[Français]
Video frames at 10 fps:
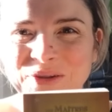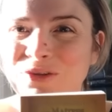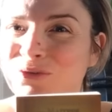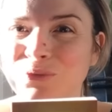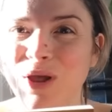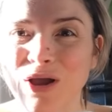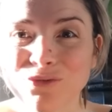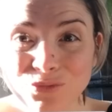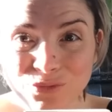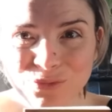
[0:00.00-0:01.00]
qui sont là,
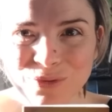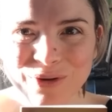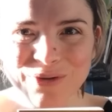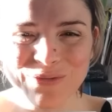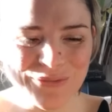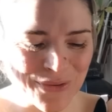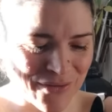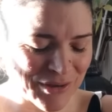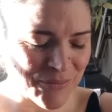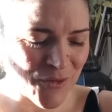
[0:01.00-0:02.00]
toujours, toujours
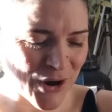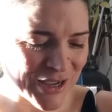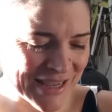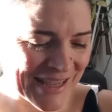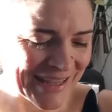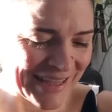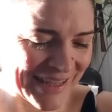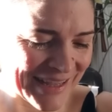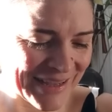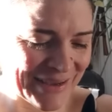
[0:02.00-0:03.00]
avec moi,
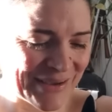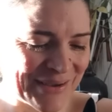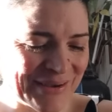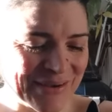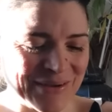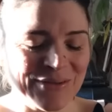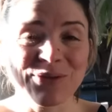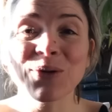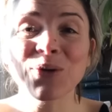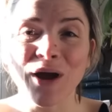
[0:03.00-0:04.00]
et
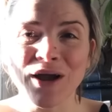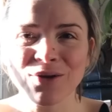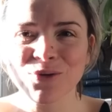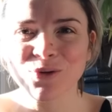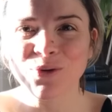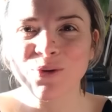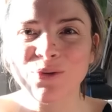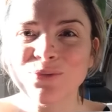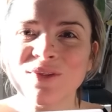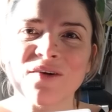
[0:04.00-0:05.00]
de l'oracle que
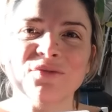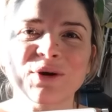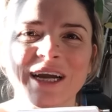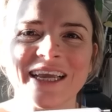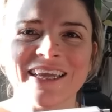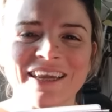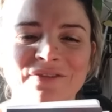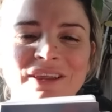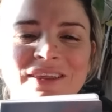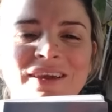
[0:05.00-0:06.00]
nous avons créé
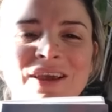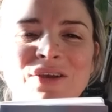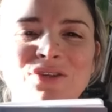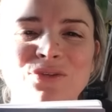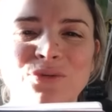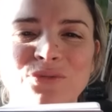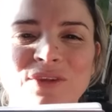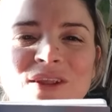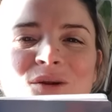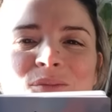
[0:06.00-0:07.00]
avec
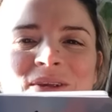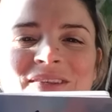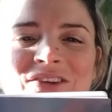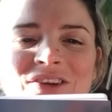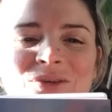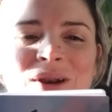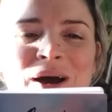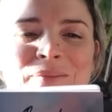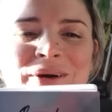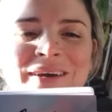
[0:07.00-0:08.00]
Sophie, le messager de
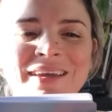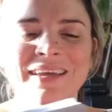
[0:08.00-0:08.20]
l'âme.